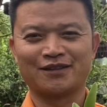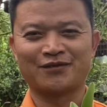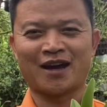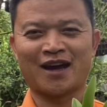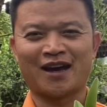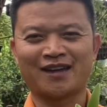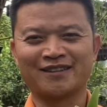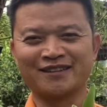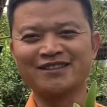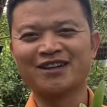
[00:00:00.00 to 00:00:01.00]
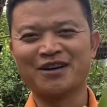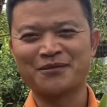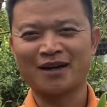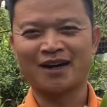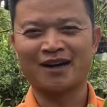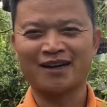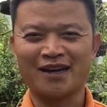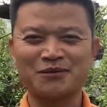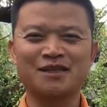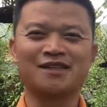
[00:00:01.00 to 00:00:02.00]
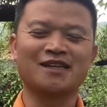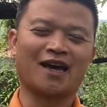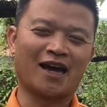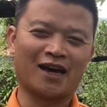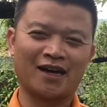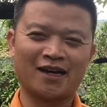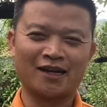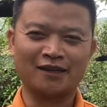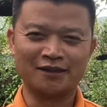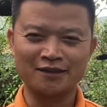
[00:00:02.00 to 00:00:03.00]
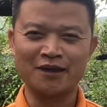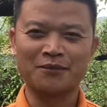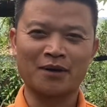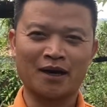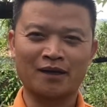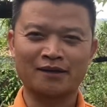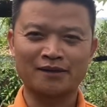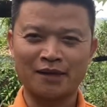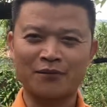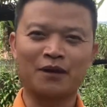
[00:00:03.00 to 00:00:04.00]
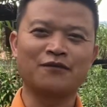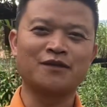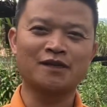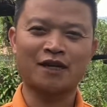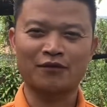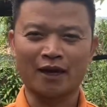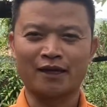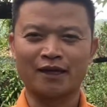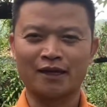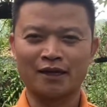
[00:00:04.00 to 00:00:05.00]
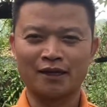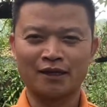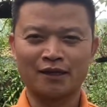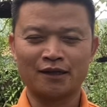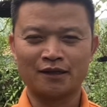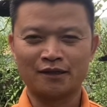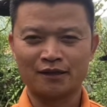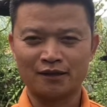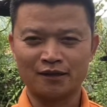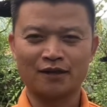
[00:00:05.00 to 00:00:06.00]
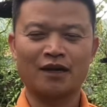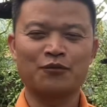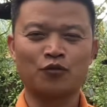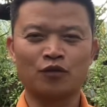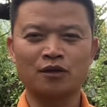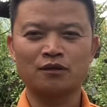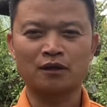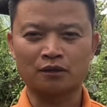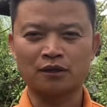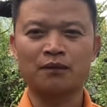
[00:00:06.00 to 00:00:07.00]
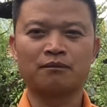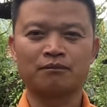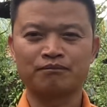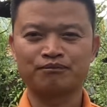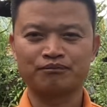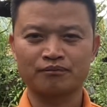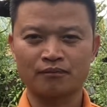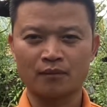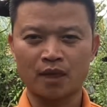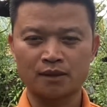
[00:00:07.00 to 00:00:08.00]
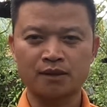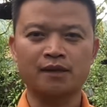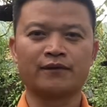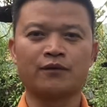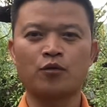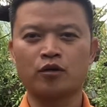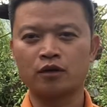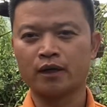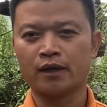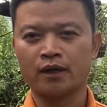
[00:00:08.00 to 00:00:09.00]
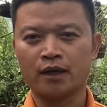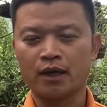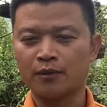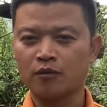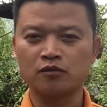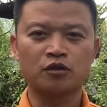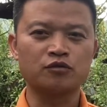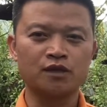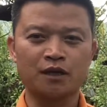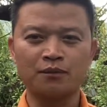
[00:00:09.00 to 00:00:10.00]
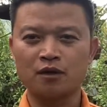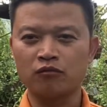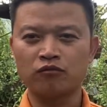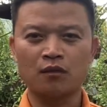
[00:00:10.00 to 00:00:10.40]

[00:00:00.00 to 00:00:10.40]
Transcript: và những người mà em chia sẻ những người mà xem cái video này em muốn thực tâm chia sẻ với mọi người em không giấu giếm không